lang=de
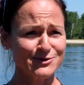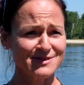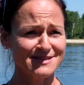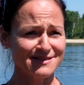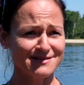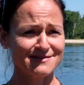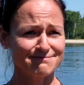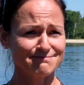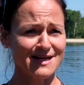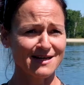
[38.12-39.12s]
und äh,
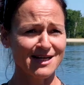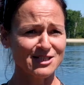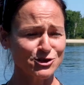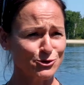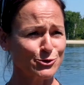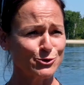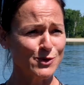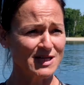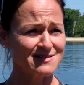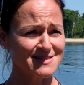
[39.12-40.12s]
erklärt die
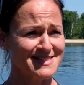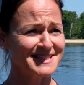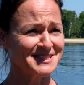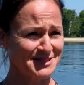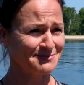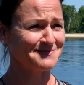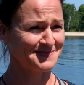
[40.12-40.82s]
Strukturen, zählt.